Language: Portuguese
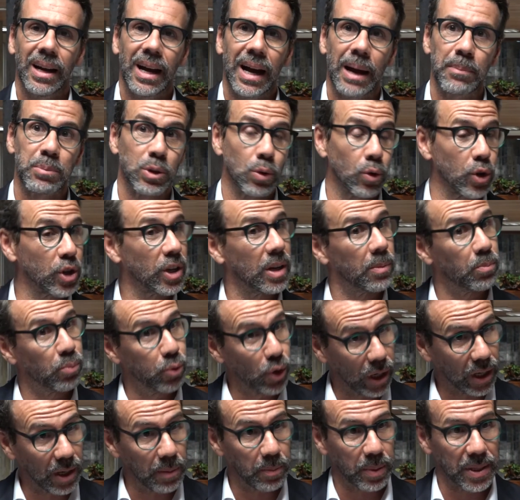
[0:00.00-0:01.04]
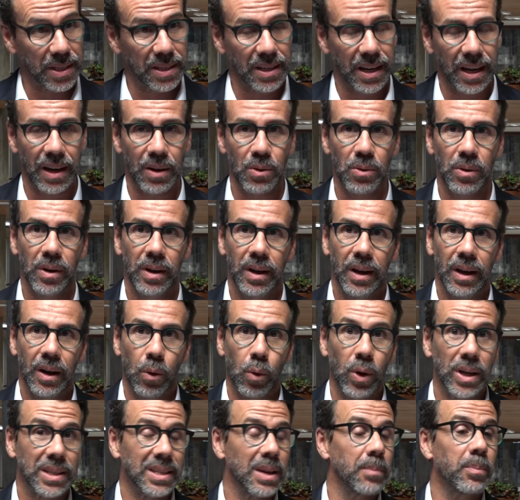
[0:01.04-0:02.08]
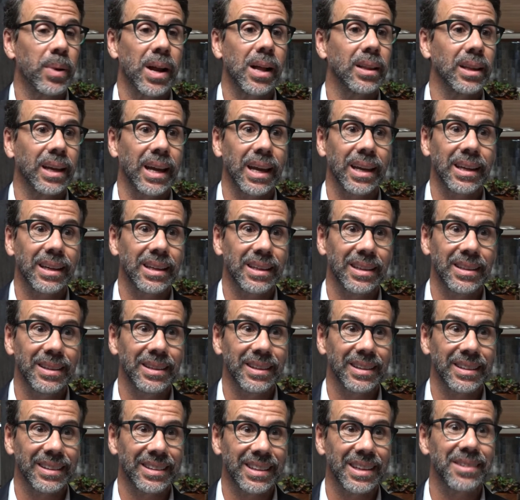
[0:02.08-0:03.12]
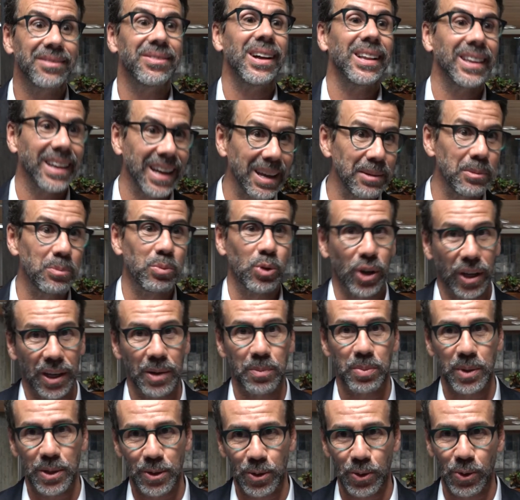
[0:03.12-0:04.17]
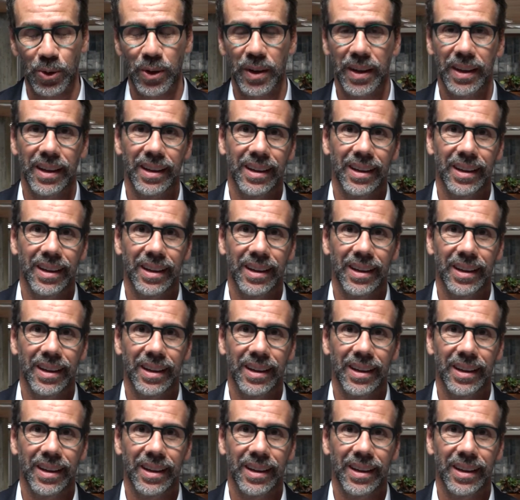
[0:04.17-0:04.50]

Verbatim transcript: há pessoas que por aqui passaram ou há sempre alguém que teve alguém que por aqui passou.